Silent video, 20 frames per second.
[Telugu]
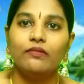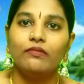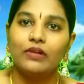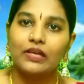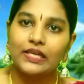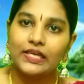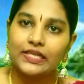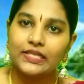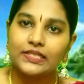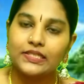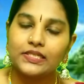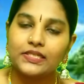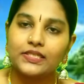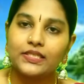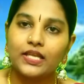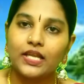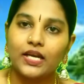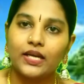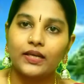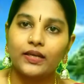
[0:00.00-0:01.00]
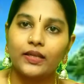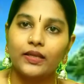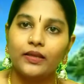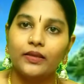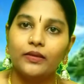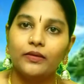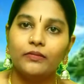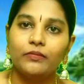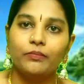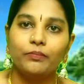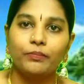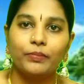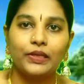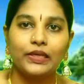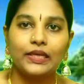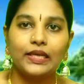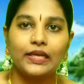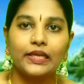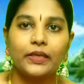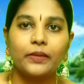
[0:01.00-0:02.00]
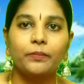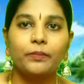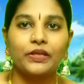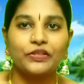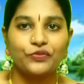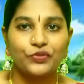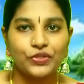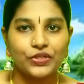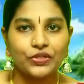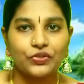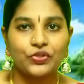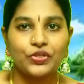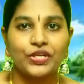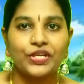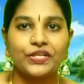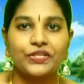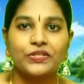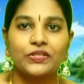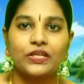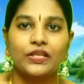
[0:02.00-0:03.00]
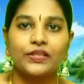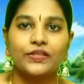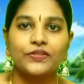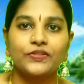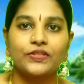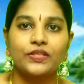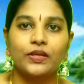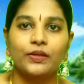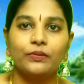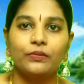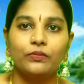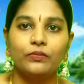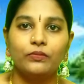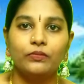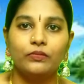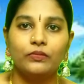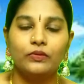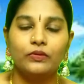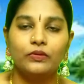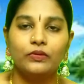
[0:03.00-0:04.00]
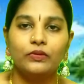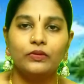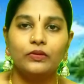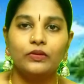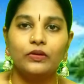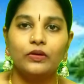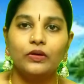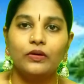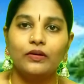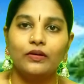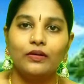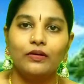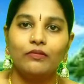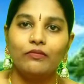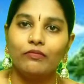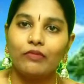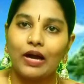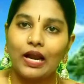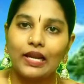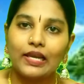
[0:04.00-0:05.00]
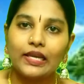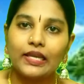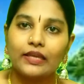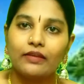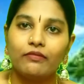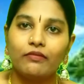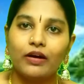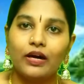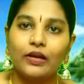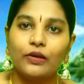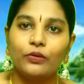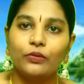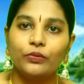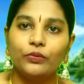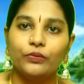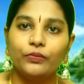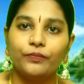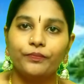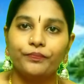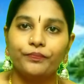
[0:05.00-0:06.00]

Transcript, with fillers: వాళ్ళు ఏం చేస్తారంటే పిల్లలకి మంచి ఎడ్యుకేషన్ అందిస్తారు వాళ్ళకి వాళ్ళు